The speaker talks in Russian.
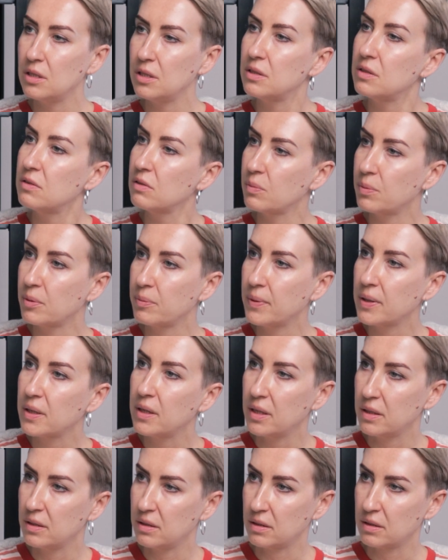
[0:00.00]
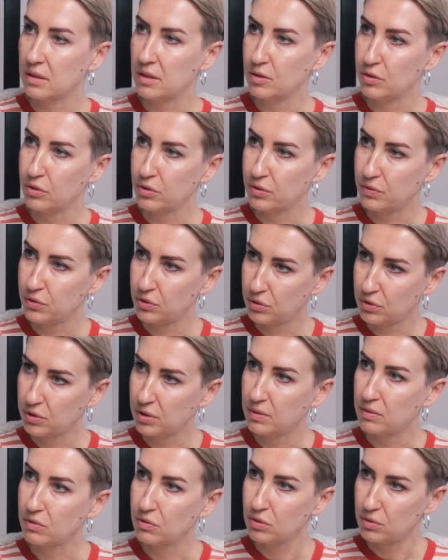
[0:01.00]
действие пропаганды, которая
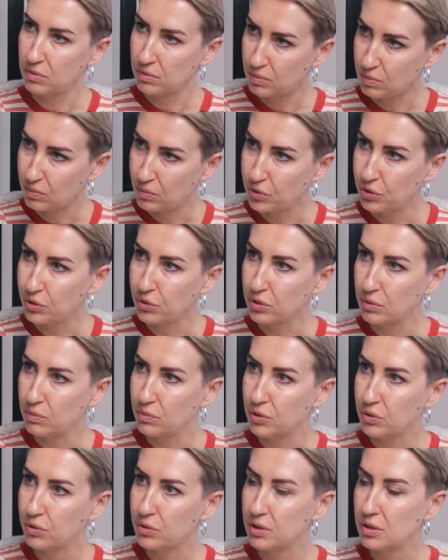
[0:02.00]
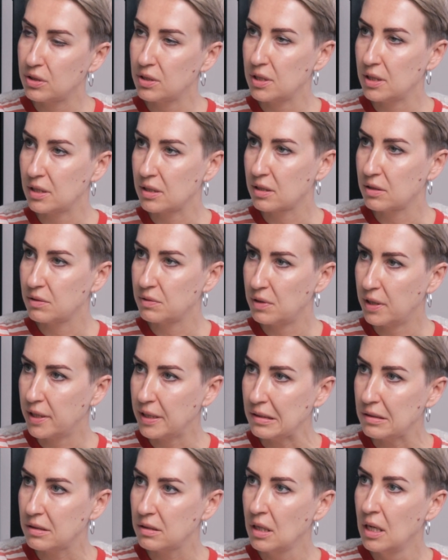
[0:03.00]
все-таки вот много-много десятков
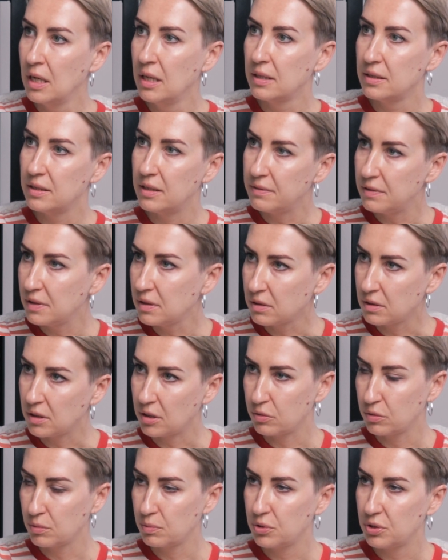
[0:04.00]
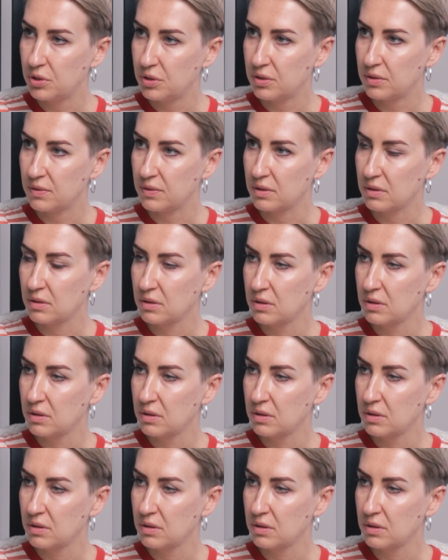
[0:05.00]
лет давила на общество?